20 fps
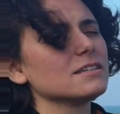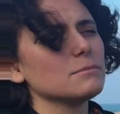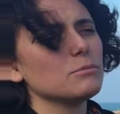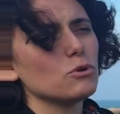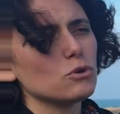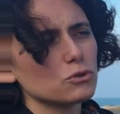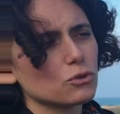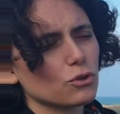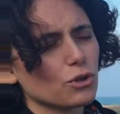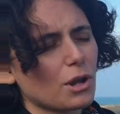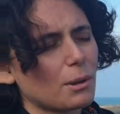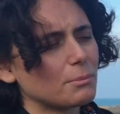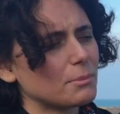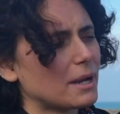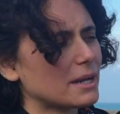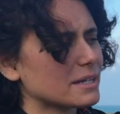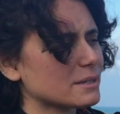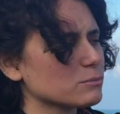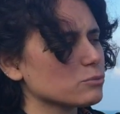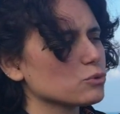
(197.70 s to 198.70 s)
Tabii o
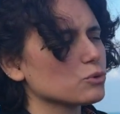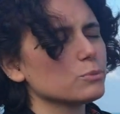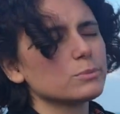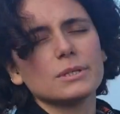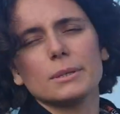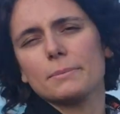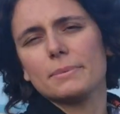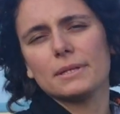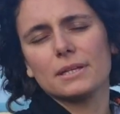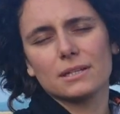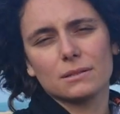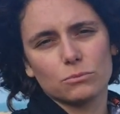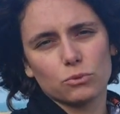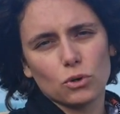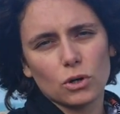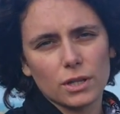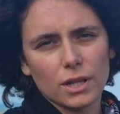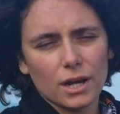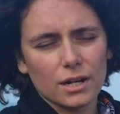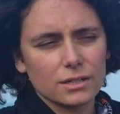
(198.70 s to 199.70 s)
dönemlerde bu kum tepeleri
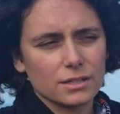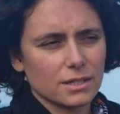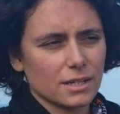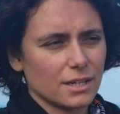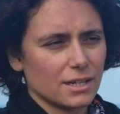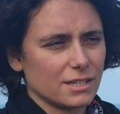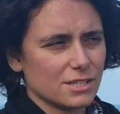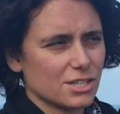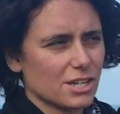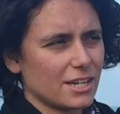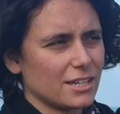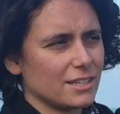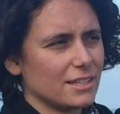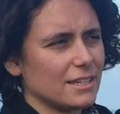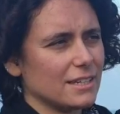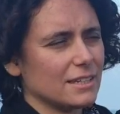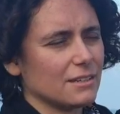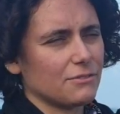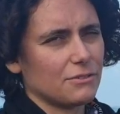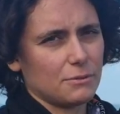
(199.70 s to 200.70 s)
bu kadar e, şey
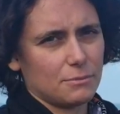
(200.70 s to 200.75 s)
değildi.